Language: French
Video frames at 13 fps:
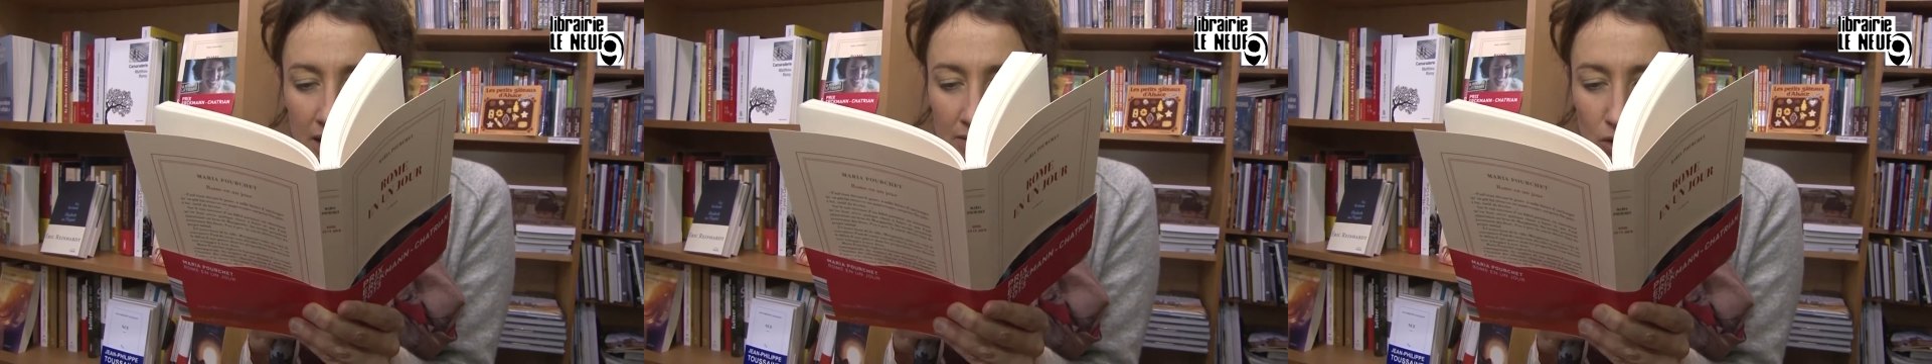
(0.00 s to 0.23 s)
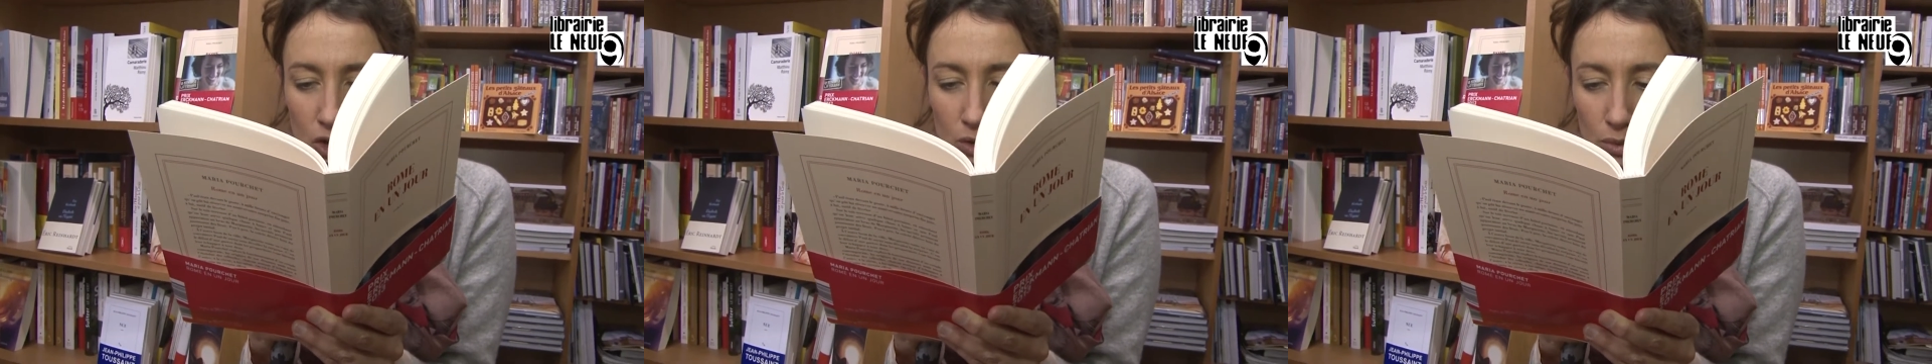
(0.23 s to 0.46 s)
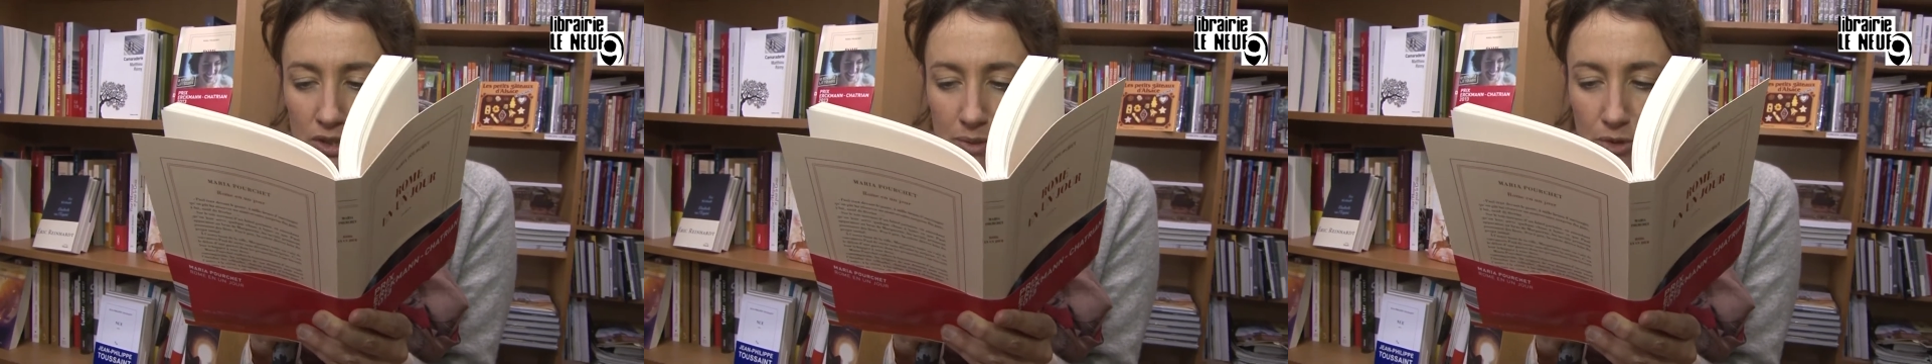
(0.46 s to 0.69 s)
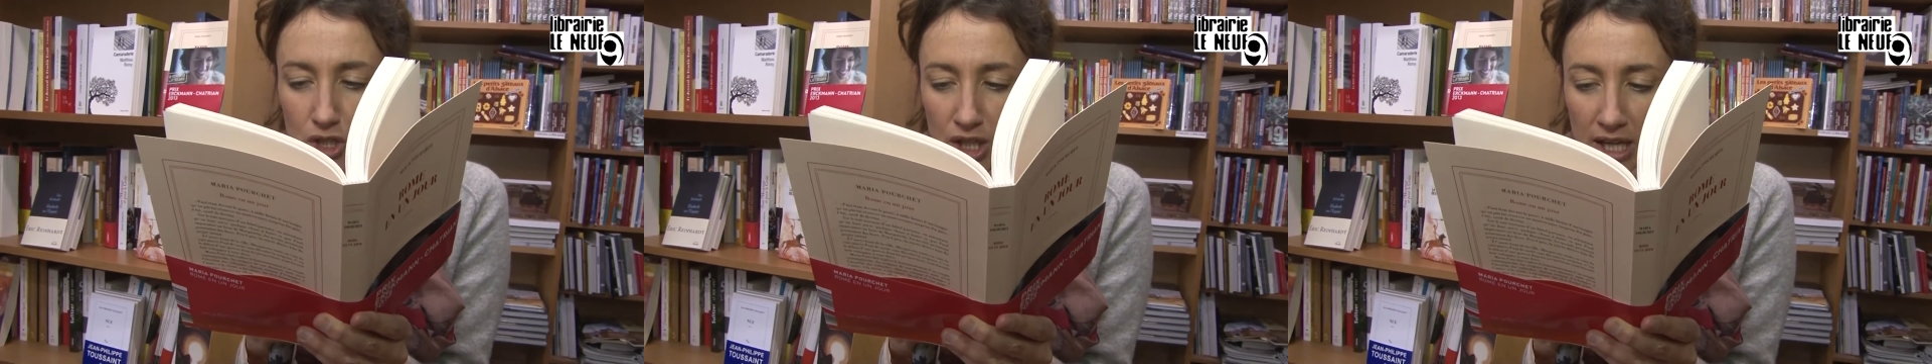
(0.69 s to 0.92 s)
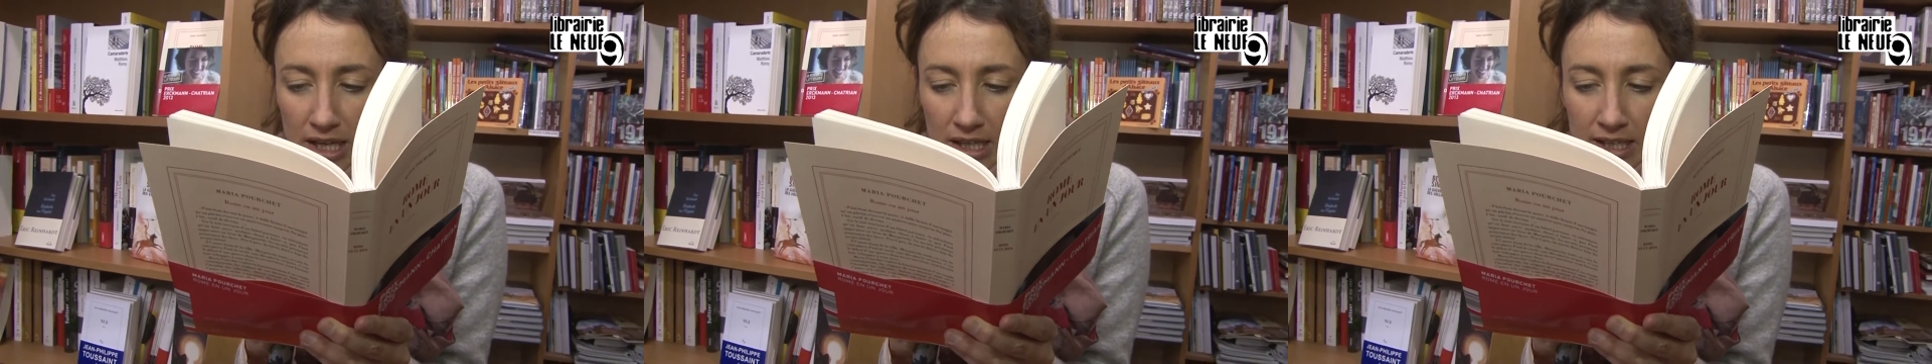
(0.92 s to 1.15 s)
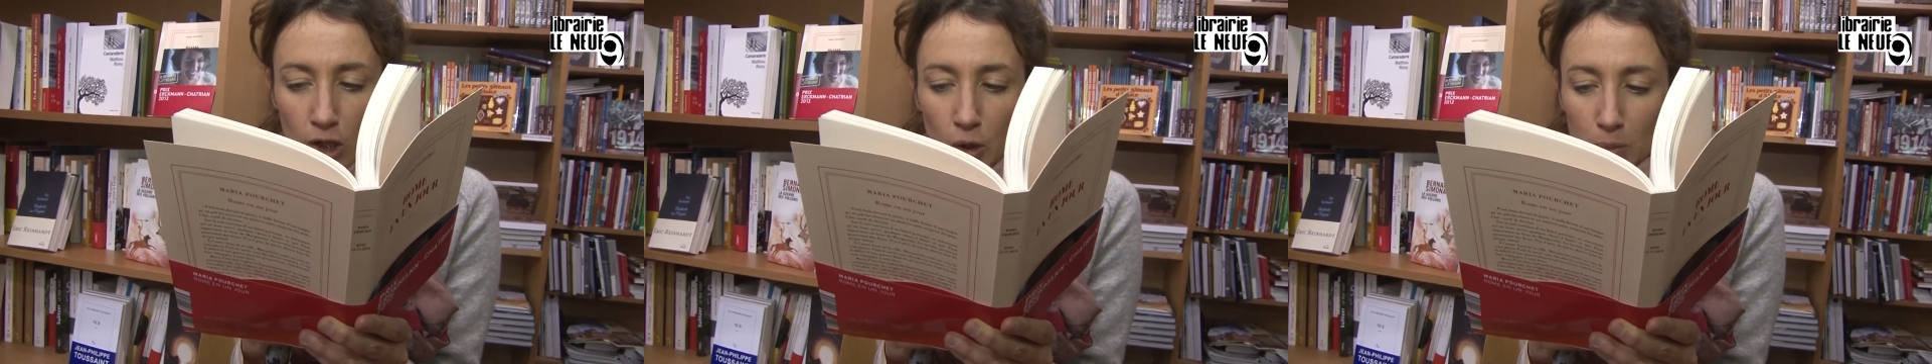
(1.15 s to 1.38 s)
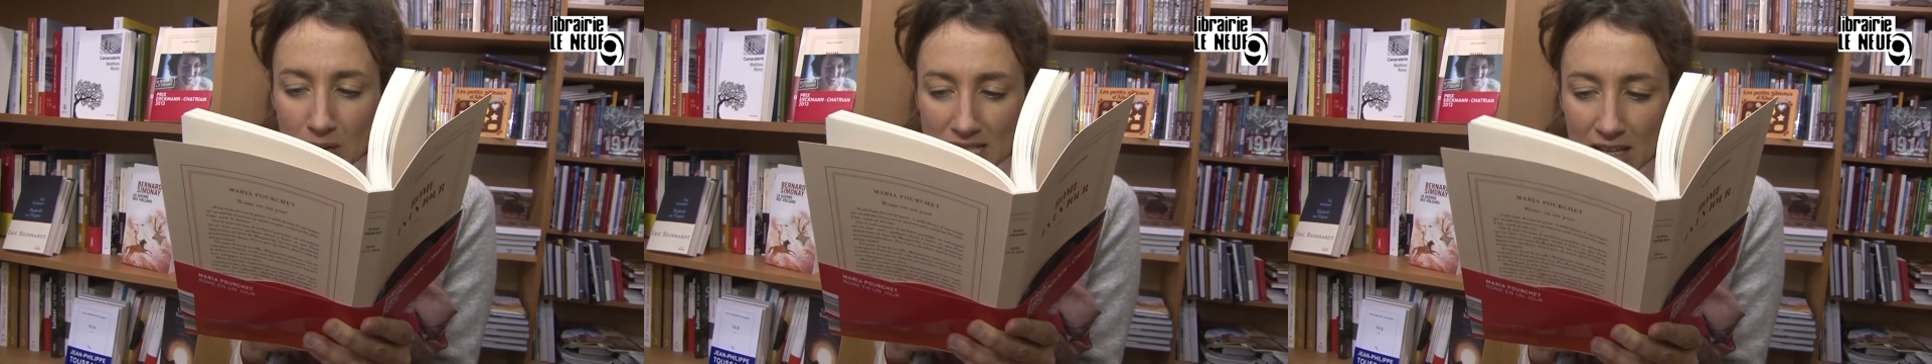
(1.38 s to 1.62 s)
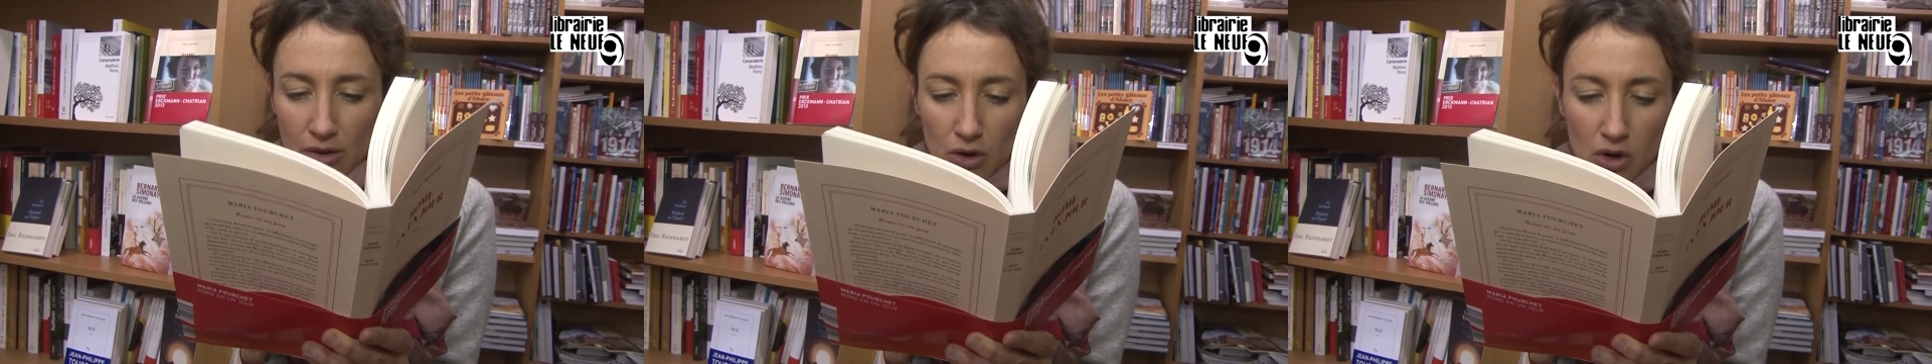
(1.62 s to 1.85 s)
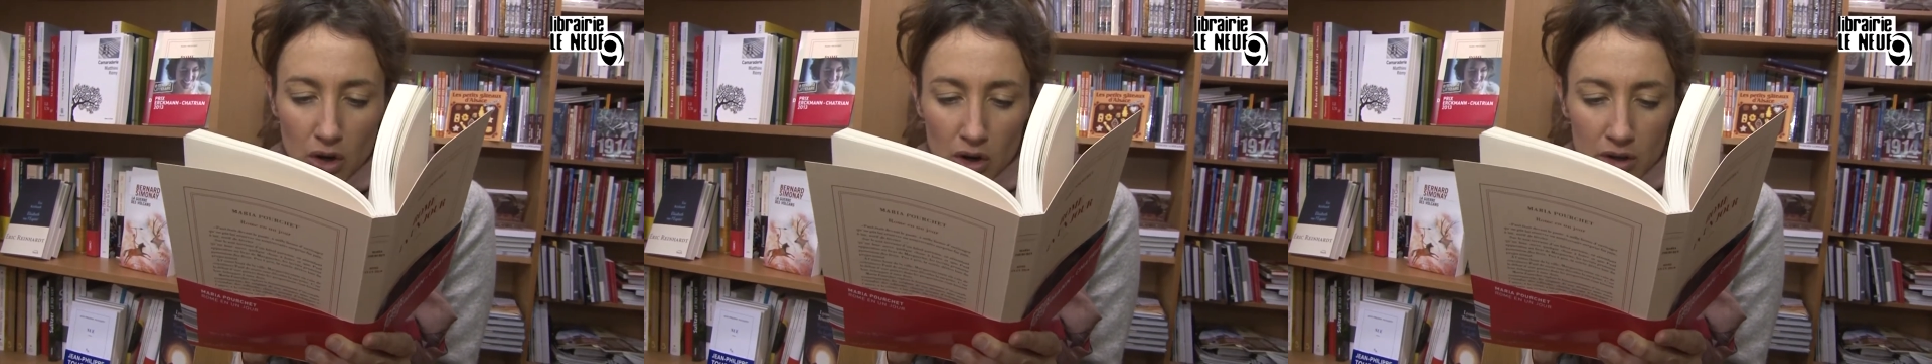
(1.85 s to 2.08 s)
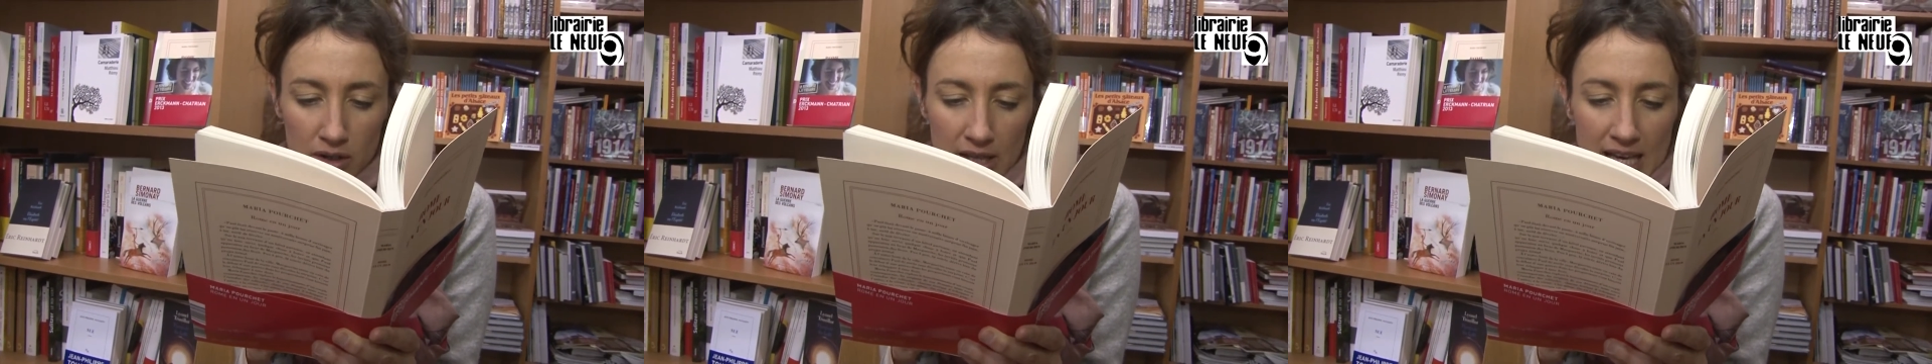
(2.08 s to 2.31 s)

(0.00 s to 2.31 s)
avait recommandé Michel. Il repassait encore.